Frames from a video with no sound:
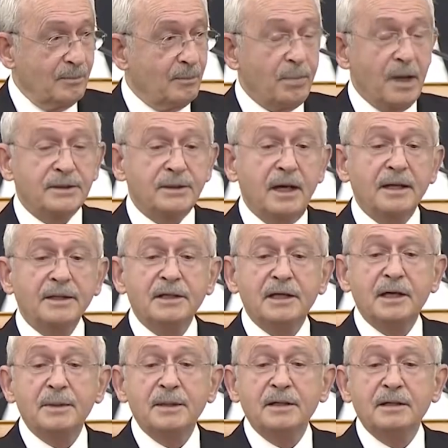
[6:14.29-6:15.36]
Batan
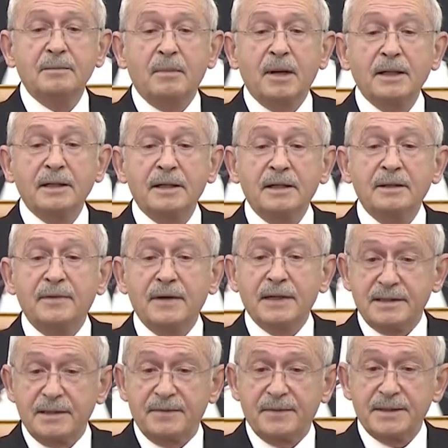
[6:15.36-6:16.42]
geminin malları
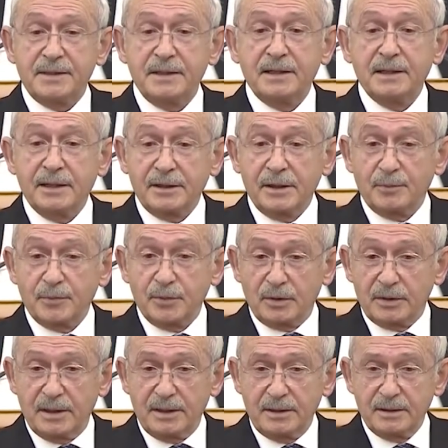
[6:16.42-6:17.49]
felsefesiyle
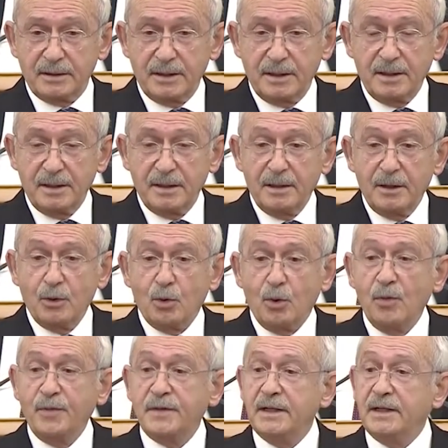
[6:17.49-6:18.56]
yapıyorlar.
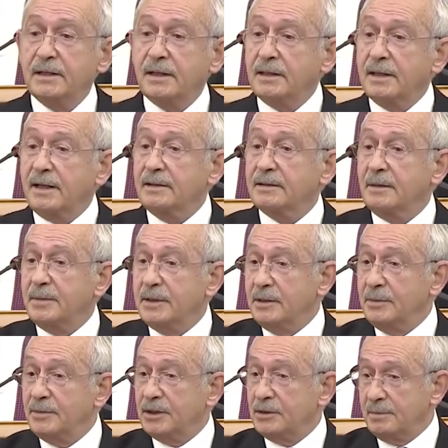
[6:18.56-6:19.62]
O filikalara da
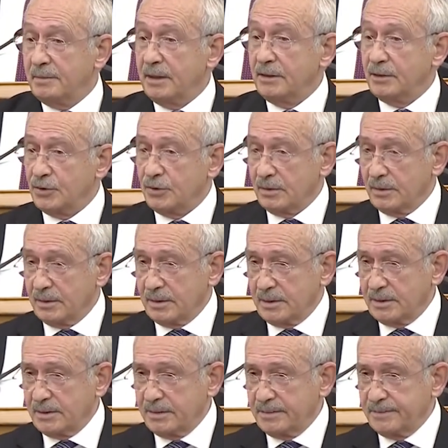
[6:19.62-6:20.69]
binip gitmeyi istiyorlar.
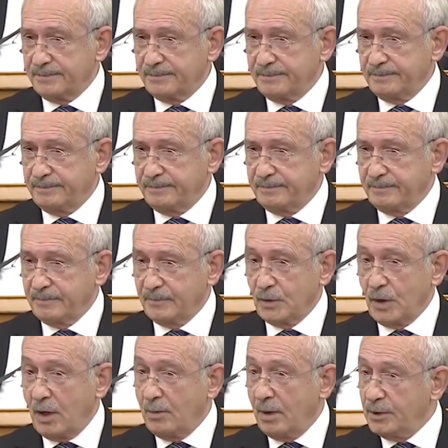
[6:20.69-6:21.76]

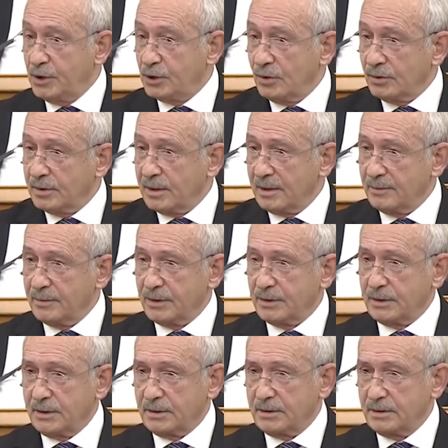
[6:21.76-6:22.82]
Ama biz
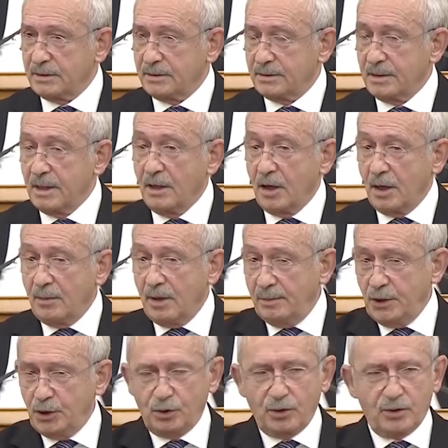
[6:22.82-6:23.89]
göndermeyeceğiz.
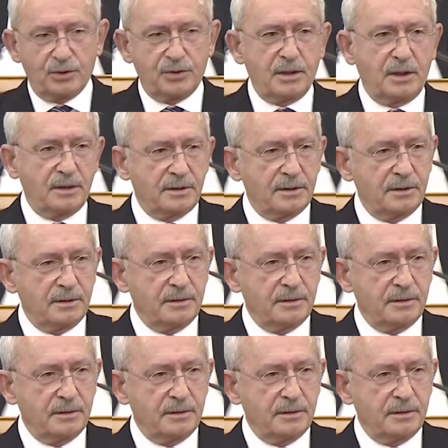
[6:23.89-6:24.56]
Ama biz soracağız.